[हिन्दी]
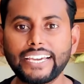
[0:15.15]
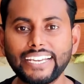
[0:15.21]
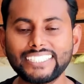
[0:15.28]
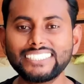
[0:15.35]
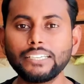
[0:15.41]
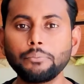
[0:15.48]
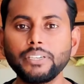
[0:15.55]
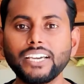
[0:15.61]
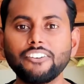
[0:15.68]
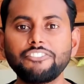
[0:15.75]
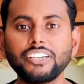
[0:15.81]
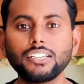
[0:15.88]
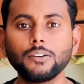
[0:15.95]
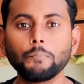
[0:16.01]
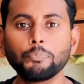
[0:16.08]
एग्रेसिव या
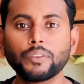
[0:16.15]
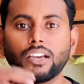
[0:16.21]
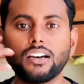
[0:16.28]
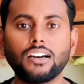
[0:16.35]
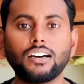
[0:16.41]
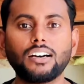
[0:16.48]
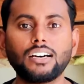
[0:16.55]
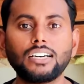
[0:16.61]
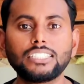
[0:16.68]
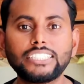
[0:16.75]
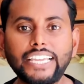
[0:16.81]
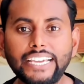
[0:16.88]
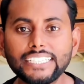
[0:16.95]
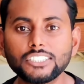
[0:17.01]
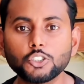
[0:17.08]
फिर
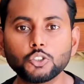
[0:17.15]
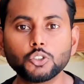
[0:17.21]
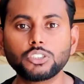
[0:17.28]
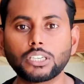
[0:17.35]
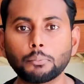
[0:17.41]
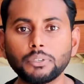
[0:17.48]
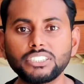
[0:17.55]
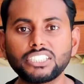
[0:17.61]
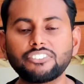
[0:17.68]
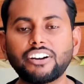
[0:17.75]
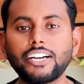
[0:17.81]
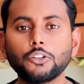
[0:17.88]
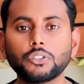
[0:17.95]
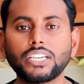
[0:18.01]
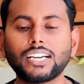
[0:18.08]
तेज जो जर्मन
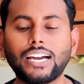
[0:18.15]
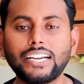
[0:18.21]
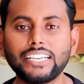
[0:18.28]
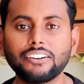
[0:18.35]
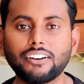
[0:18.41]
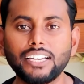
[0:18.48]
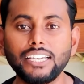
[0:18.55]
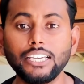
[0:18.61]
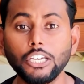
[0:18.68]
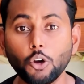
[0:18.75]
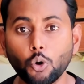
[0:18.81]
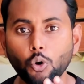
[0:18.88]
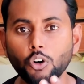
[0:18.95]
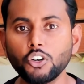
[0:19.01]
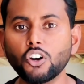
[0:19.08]
शेफार्ड होते काटने वाले
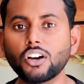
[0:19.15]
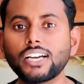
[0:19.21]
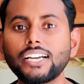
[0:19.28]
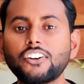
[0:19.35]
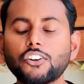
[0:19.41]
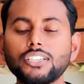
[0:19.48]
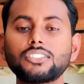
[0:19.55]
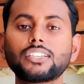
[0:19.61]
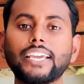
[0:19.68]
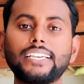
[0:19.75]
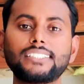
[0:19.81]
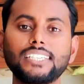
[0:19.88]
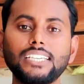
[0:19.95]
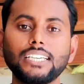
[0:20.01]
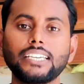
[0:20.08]
उन डॉग का ट्रस्ट
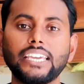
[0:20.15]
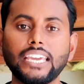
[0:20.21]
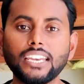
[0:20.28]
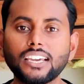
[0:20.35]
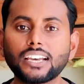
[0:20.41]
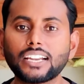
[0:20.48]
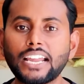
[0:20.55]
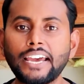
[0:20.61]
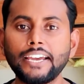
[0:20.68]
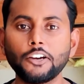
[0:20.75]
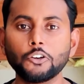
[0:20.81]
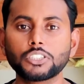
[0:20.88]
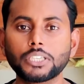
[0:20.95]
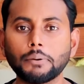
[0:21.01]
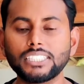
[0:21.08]
कैसे गेन करना
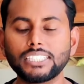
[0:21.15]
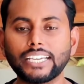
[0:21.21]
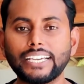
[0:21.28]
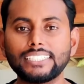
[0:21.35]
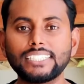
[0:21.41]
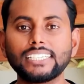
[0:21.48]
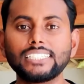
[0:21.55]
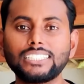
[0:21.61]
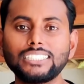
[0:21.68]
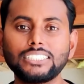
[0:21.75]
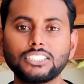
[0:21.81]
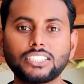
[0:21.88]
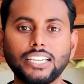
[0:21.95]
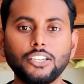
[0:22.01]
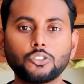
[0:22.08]
है उसके बाद कैसे किसी
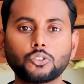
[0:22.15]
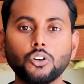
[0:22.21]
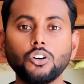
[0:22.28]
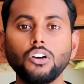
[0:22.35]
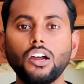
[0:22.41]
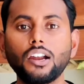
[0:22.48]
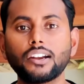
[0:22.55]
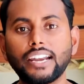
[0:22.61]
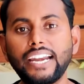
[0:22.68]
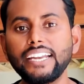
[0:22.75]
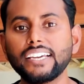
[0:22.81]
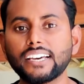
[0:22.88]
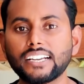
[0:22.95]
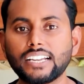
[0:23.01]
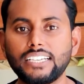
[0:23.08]
चीज के लिए उसको
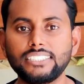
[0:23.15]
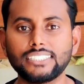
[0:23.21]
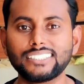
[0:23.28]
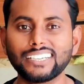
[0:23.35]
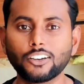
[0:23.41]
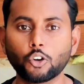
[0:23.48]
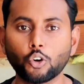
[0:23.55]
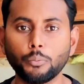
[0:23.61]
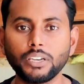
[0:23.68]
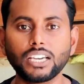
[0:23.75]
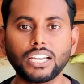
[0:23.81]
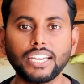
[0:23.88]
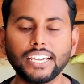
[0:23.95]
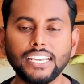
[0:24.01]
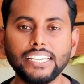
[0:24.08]
रेडी करना है जैसे ग्रूमिंग
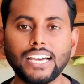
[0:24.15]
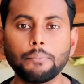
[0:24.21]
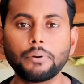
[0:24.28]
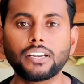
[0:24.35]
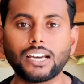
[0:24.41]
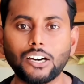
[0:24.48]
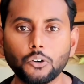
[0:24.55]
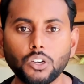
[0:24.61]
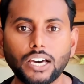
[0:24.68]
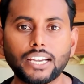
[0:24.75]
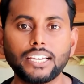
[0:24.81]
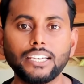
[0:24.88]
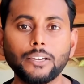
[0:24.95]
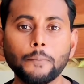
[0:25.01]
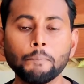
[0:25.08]
करने के लिए यहाँ पे राहुल आ
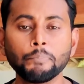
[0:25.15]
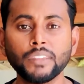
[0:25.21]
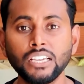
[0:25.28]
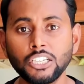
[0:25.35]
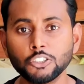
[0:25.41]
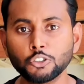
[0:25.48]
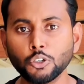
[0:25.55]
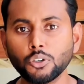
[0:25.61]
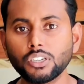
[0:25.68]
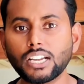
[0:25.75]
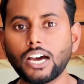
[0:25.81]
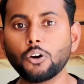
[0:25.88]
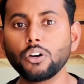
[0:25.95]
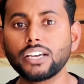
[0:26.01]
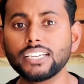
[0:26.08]
रहे हैं तो
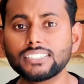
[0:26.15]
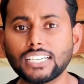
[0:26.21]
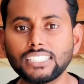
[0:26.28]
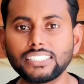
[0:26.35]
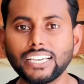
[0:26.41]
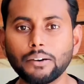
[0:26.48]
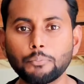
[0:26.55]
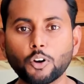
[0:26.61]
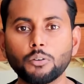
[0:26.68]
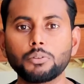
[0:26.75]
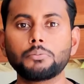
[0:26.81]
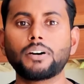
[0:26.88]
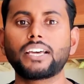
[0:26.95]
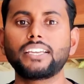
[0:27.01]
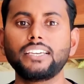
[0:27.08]
राहुल के साथ क्या
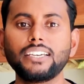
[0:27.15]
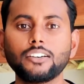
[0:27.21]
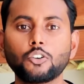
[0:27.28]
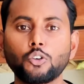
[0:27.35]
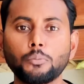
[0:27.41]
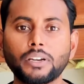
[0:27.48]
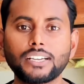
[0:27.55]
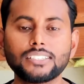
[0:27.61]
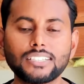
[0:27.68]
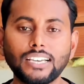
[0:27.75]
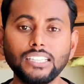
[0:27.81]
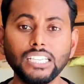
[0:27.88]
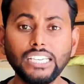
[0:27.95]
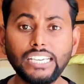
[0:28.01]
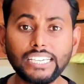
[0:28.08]
प्रॉब्लम आ रही है ध्रुवर के
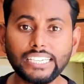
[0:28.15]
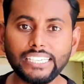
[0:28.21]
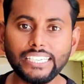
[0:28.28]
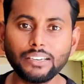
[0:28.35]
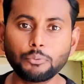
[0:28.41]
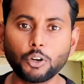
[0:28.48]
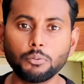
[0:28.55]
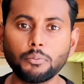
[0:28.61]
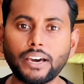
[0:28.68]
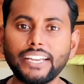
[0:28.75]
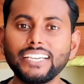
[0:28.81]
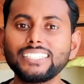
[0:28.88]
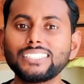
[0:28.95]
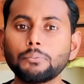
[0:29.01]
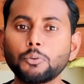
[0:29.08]
साथ कि ये प्रॉब्लम आ
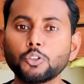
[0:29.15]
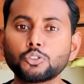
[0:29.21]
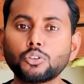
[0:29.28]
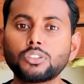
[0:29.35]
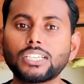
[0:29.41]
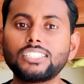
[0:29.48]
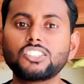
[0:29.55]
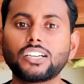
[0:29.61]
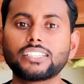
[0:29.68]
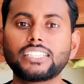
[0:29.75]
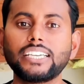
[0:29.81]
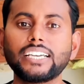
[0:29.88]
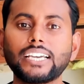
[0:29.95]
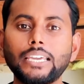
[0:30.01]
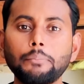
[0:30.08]
रही है जब वो उसको टच
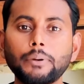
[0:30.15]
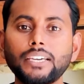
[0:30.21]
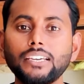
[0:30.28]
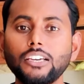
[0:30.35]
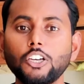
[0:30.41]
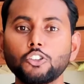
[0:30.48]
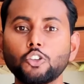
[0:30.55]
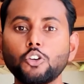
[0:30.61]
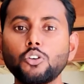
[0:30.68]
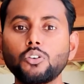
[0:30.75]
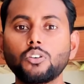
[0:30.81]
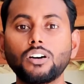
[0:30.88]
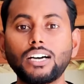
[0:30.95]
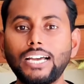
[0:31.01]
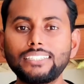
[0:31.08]
करते हैं कहीं पे
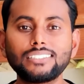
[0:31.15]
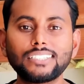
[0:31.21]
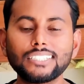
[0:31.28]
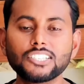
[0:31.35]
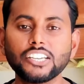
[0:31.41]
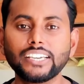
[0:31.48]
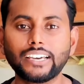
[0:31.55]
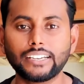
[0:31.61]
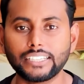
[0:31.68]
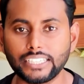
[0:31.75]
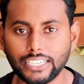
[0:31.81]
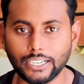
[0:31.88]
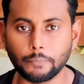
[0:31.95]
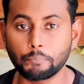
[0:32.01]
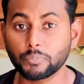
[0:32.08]
तो ऐसे टच नहीं करने
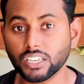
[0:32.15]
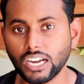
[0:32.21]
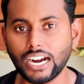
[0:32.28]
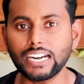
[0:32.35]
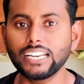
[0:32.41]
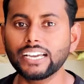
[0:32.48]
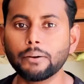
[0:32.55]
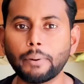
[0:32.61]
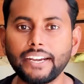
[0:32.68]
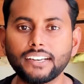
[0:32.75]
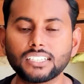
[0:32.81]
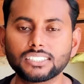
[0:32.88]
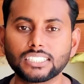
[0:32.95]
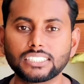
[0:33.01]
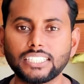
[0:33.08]
देगा काट लेगा
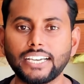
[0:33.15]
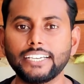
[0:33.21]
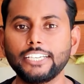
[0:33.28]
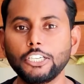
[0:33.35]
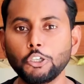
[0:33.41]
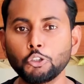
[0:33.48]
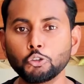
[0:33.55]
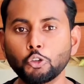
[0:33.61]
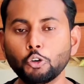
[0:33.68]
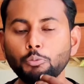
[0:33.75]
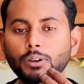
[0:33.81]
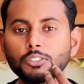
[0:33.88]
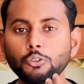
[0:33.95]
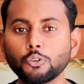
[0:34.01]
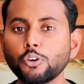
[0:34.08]
फाइट कर सकता है तो
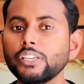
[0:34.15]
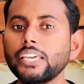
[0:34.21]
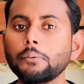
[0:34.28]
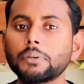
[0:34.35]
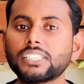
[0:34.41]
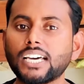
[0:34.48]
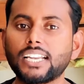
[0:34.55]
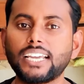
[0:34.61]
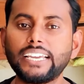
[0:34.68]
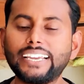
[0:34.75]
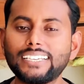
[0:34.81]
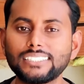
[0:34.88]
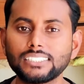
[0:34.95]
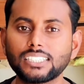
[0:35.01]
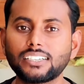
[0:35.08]
बस उनको यही बताना है
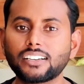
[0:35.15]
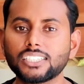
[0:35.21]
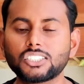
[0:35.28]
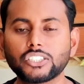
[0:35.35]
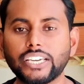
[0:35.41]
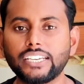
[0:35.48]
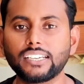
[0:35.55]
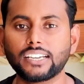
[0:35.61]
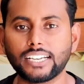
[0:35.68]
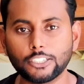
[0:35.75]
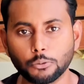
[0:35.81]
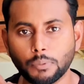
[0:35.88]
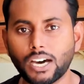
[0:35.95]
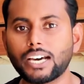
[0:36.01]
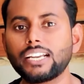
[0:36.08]
कैसे था ट्रस्ट गेन करना
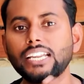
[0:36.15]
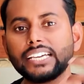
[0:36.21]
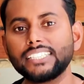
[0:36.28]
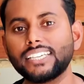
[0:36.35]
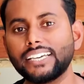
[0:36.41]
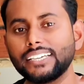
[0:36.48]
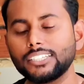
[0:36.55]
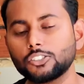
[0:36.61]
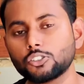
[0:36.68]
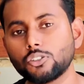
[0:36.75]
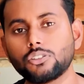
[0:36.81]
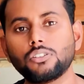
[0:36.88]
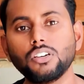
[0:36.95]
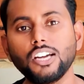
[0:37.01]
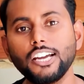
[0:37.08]
तो बाहर लेके जाएंगे
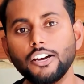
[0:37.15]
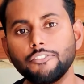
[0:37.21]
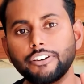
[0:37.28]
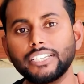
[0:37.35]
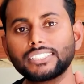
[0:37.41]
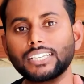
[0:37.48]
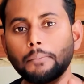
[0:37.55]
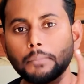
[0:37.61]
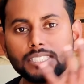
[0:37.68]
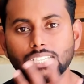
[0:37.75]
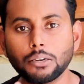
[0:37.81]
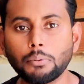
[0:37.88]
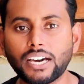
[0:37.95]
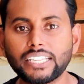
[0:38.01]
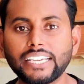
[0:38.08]
इसको फिर इसका
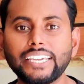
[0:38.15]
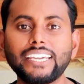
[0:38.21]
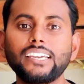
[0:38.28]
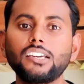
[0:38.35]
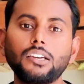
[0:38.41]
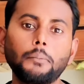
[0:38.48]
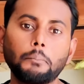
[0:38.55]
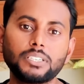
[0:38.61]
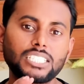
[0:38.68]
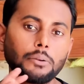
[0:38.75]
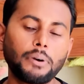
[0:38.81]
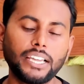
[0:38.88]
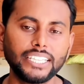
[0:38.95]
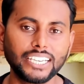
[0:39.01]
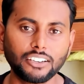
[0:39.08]
मजल बांधेंगे मजल
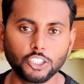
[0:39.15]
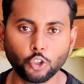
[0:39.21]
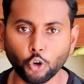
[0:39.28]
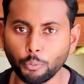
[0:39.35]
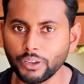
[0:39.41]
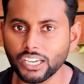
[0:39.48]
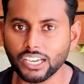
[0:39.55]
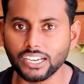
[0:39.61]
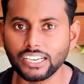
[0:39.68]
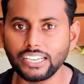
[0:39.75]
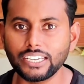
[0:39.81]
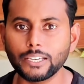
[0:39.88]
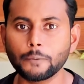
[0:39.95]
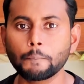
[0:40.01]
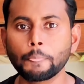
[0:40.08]
बांधने का ग्रूमिंग
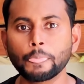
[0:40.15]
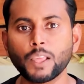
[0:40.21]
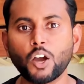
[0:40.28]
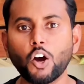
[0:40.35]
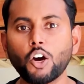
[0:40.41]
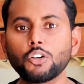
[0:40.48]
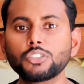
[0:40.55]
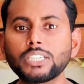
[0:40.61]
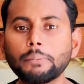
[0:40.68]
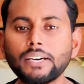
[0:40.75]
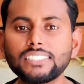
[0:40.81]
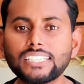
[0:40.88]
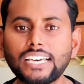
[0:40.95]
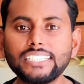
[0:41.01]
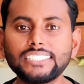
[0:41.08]
करनी है और उसके
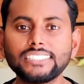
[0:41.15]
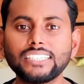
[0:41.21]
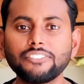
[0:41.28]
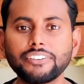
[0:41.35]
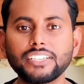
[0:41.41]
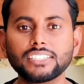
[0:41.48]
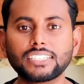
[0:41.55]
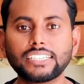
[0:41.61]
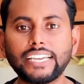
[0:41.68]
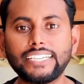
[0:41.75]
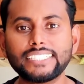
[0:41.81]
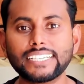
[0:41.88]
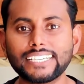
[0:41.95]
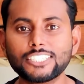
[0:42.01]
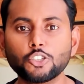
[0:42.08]
बाद सारी चीज़ें फिर
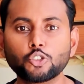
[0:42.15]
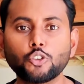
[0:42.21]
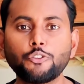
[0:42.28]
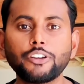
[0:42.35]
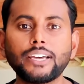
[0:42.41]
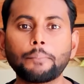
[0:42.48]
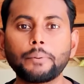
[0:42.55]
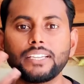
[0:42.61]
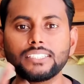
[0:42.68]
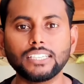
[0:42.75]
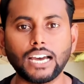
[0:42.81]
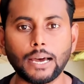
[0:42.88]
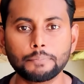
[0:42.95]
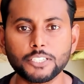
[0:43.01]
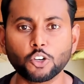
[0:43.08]
कैसे कैसे उसको फिर अपने
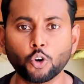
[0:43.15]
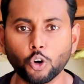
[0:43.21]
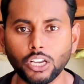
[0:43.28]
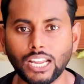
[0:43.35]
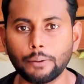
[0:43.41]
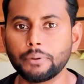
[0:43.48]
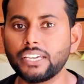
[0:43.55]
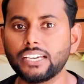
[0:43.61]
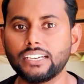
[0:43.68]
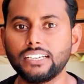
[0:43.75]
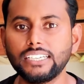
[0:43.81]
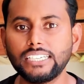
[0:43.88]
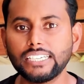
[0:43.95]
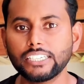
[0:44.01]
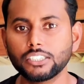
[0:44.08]
आपसे खोलना भी है
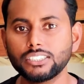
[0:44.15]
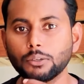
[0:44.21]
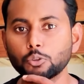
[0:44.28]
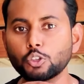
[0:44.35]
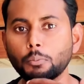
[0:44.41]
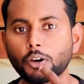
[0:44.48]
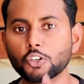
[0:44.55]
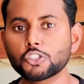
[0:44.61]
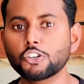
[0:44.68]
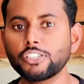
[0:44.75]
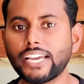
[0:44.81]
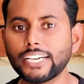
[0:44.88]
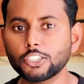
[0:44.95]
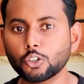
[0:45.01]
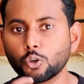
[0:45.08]
जब उसको भरोसा हो
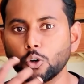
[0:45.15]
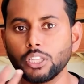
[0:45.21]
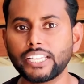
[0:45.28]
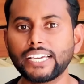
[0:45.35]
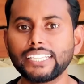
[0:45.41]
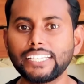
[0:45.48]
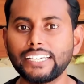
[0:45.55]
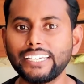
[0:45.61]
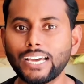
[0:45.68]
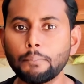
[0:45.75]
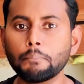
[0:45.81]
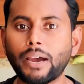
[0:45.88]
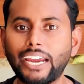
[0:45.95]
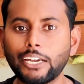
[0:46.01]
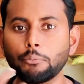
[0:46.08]
जाएगा तो बोल देंगे देखिए
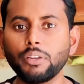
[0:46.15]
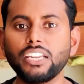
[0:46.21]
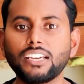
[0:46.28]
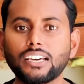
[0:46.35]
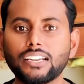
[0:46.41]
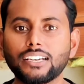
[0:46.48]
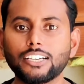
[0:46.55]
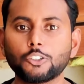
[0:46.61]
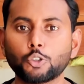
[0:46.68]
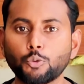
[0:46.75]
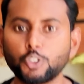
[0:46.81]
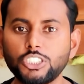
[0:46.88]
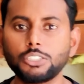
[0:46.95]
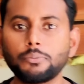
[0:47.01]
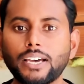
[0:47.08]
आप फाइट भी नहीं करेगा तो
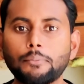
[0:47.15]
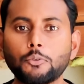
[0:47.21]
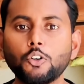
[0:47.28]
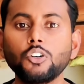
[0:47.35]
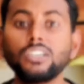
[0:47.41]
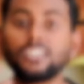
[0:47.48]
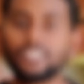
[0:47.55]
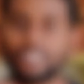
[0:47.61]
वो चीज़ मैं आपको